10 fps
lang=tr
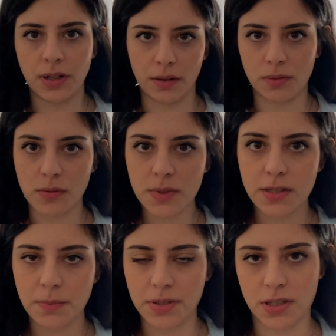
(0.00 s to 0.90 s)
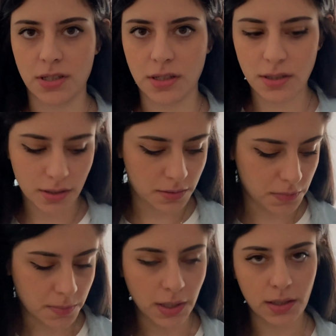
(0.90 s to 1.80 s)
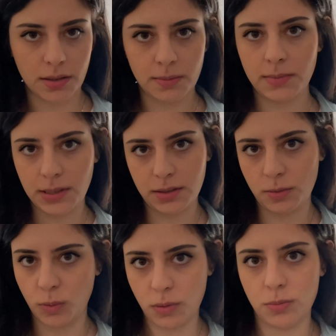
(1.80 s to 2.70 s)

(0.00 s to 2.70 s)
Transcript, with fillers: Brownie'miz pişti. Şimdi bakalım nasıl